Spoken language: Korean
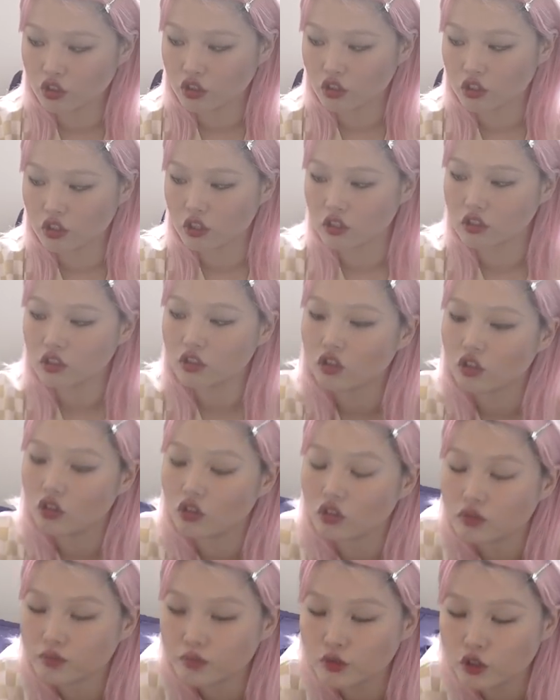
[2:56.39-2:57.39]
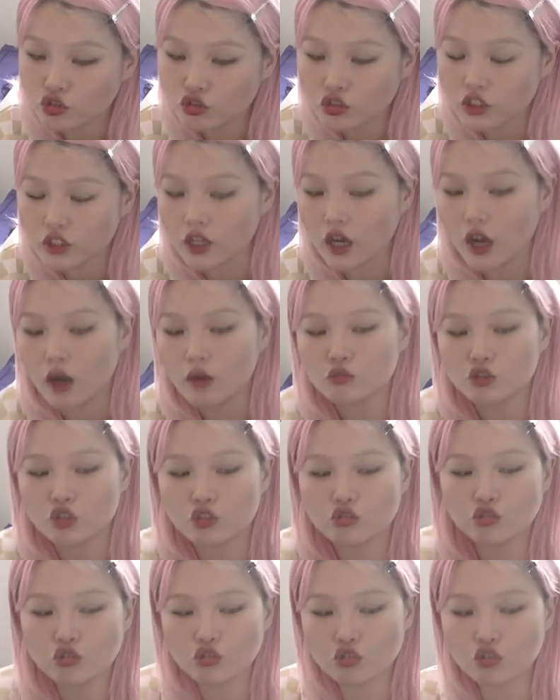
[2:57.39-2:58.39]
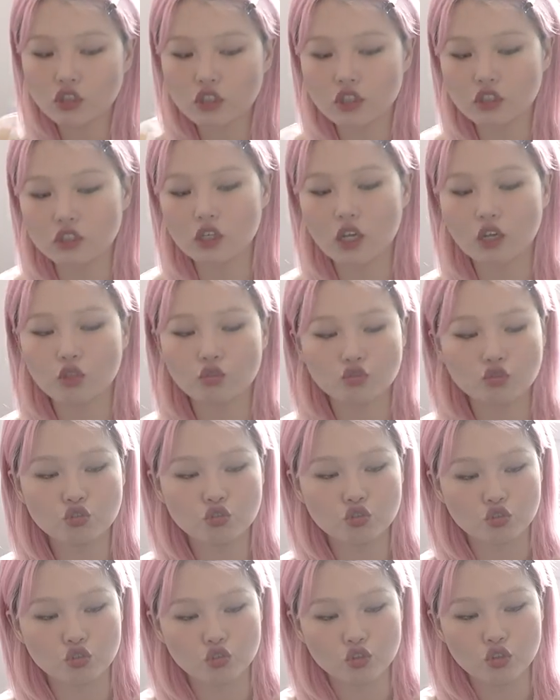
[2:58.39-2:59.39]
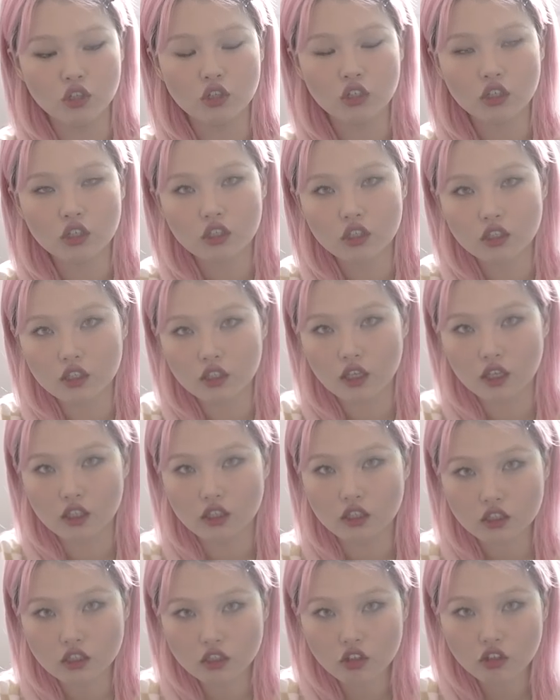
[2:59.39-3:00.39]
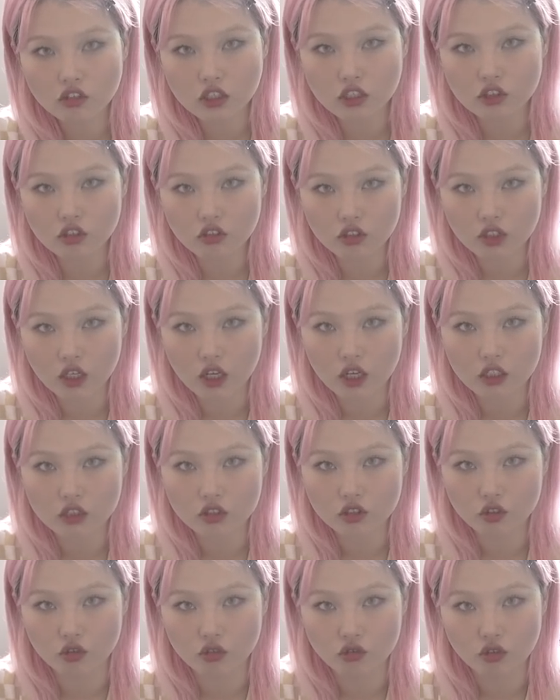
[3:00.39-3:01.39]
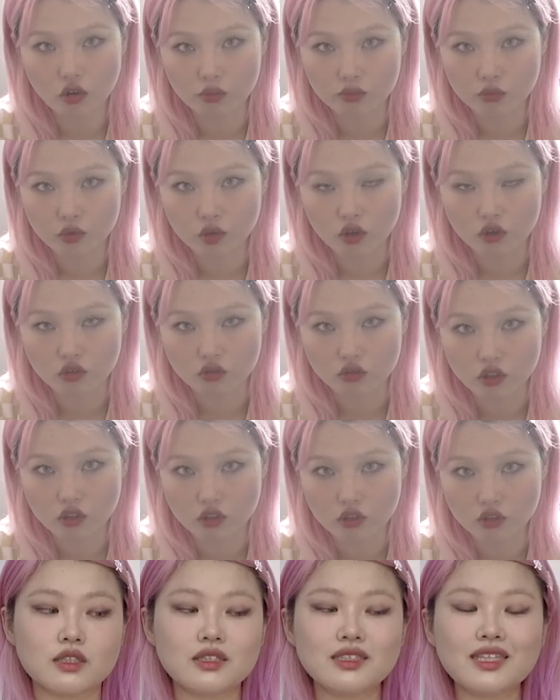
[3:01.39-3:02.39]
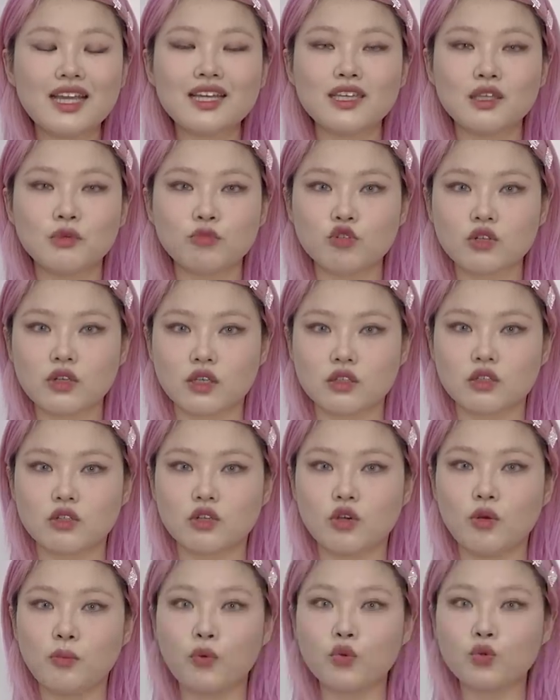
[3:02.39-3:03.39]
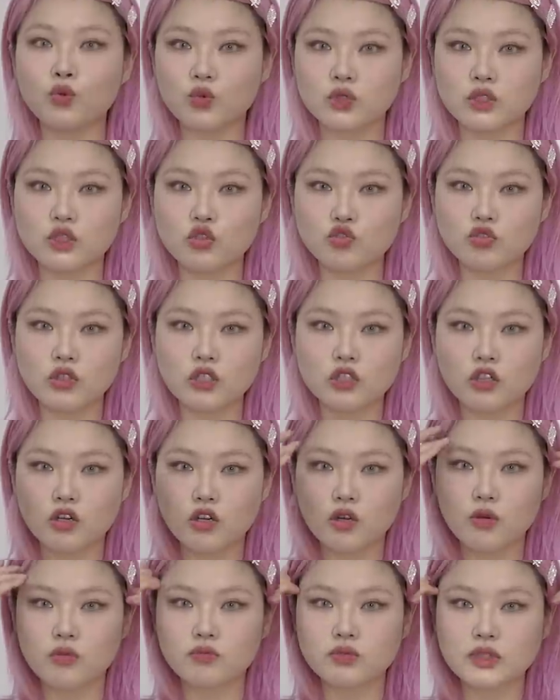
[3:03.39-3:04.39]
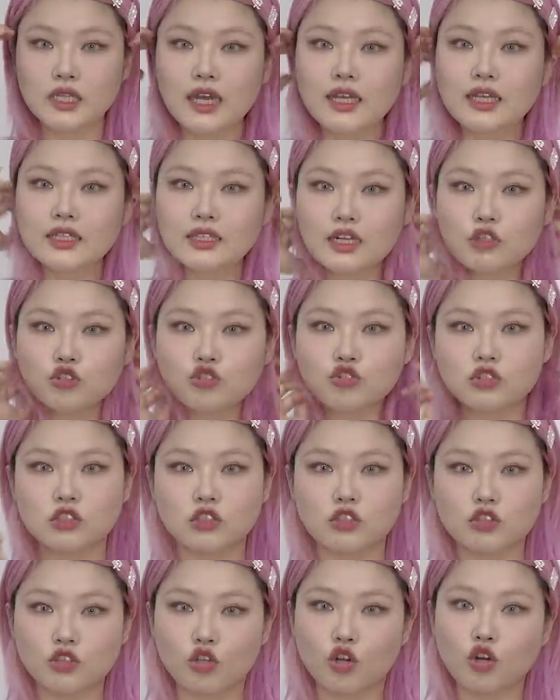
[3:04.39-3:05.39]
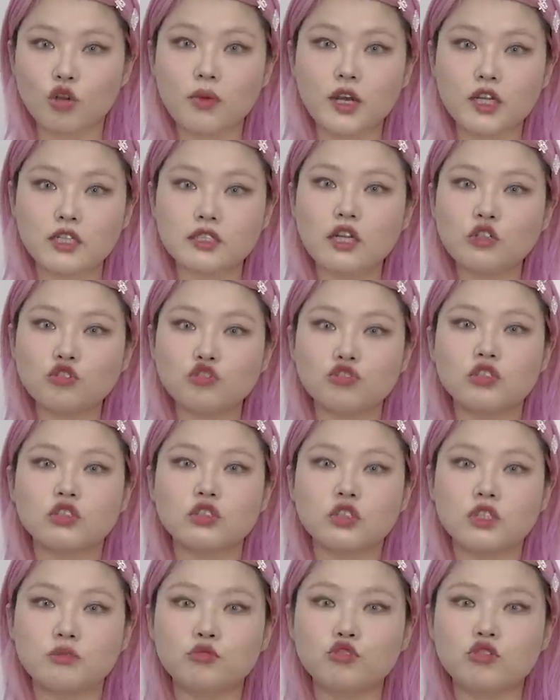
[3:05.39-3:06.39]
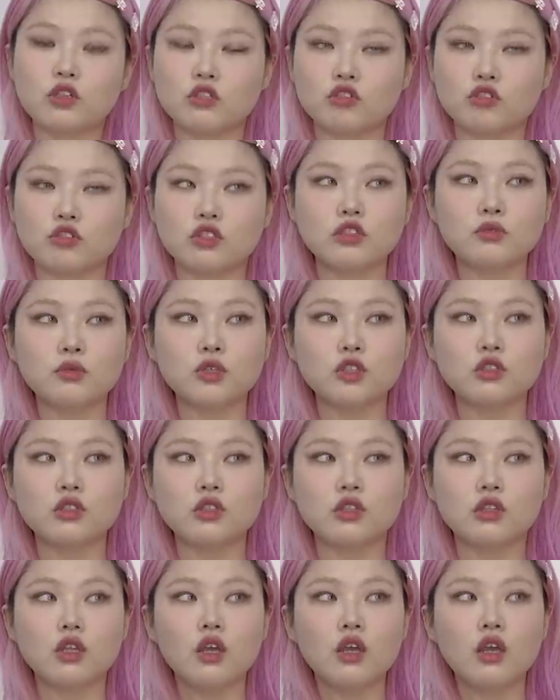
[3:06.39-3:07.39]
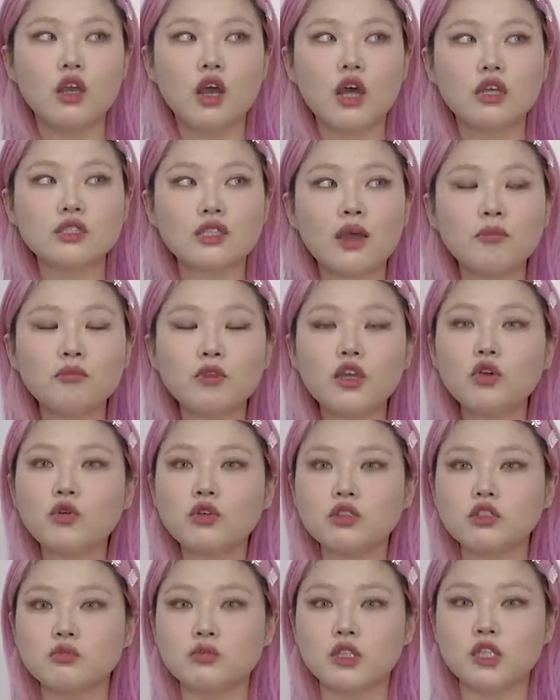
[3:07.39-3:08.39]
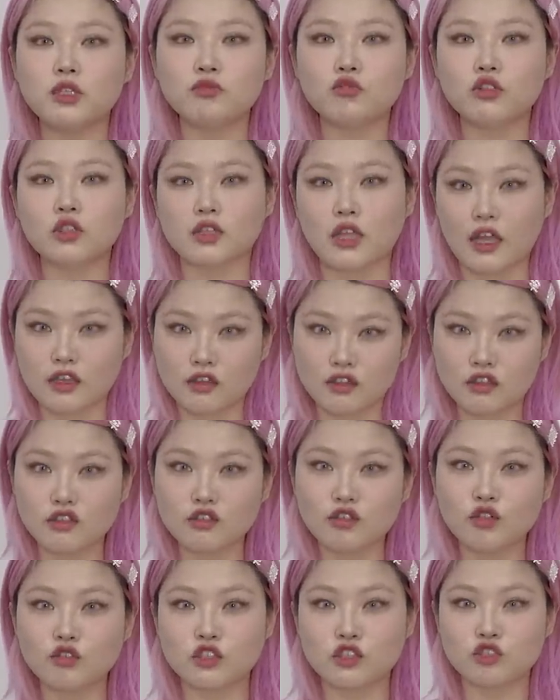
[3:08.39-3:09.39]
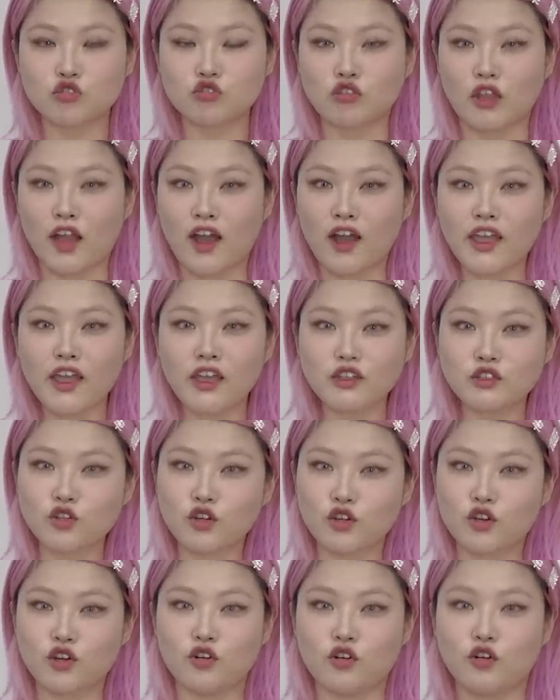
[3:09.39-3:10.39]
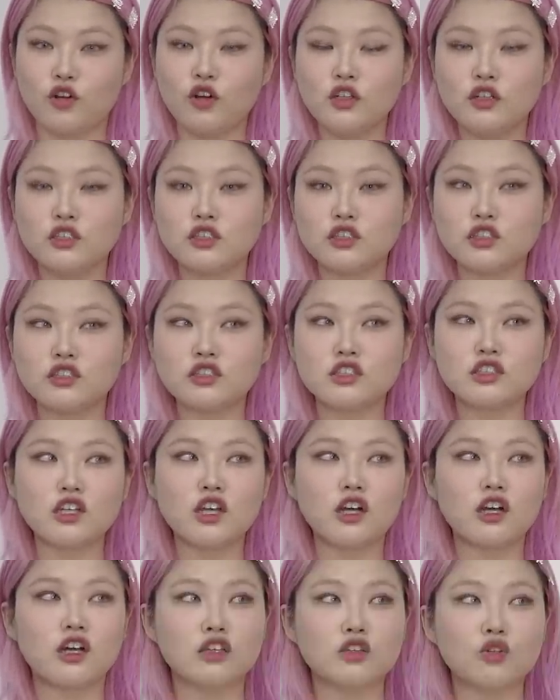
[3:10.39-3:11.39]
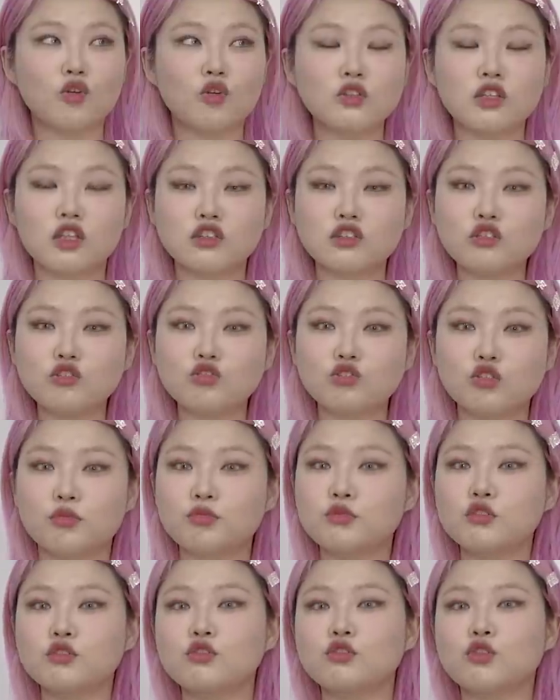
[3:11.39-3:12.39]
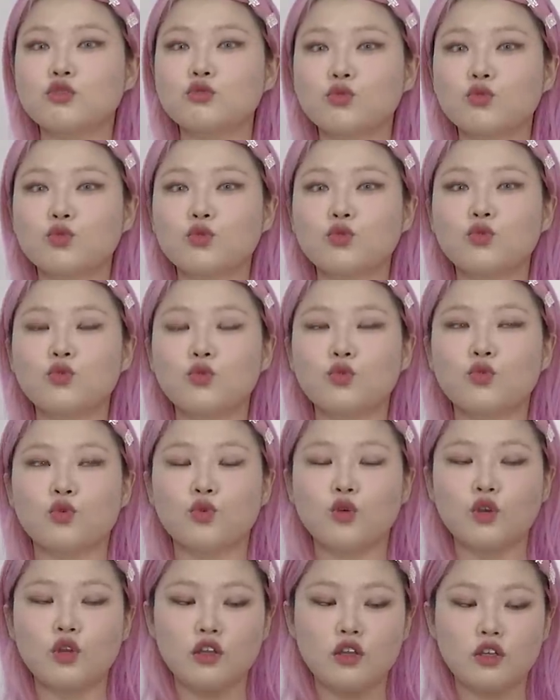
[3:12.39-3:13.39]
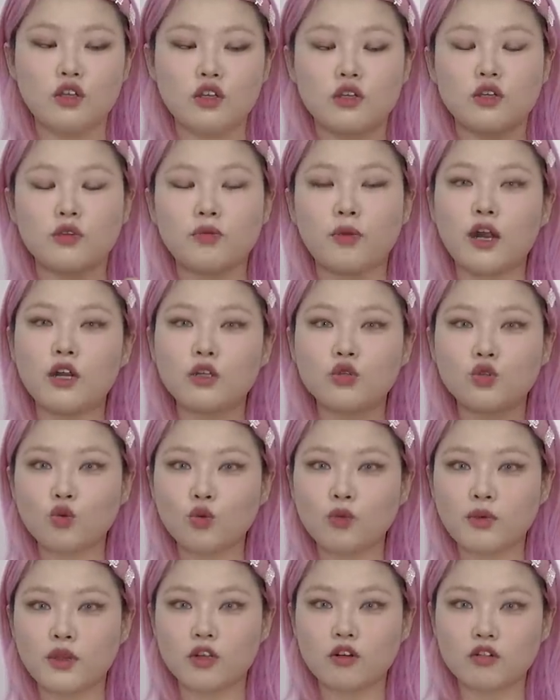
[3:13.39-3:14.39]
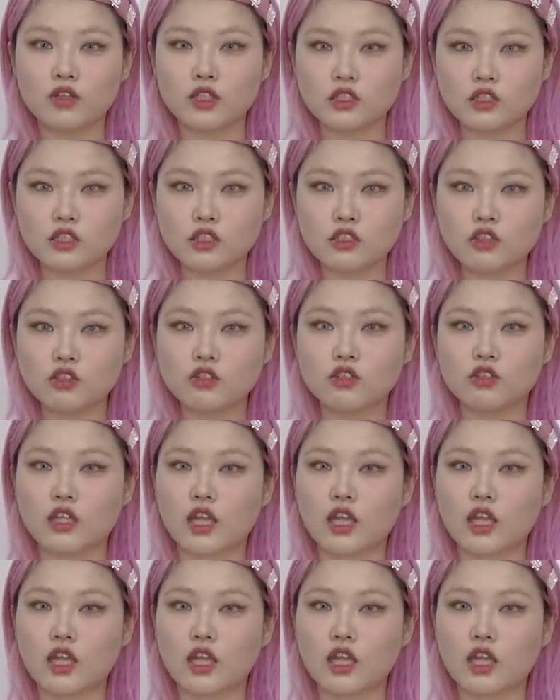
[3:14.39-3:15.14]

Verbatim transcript: 그래서 미숙이가 아무리 꾹꾹이를 해도 이게 뜯어지거나 하는 경우가 없더라고요. 그냥 이불 같은 거 보통 시중에서 싸게 살 수 있는 거 저렴하게 살 수 있는 이불 같은 거 쓰면은 한 3개월 쓰면 이불이 다 뜯어지고 다 해져요. 진짜 더 이상 쓸 수 없을 정도로 그 발톱에 이렇게 찍혀서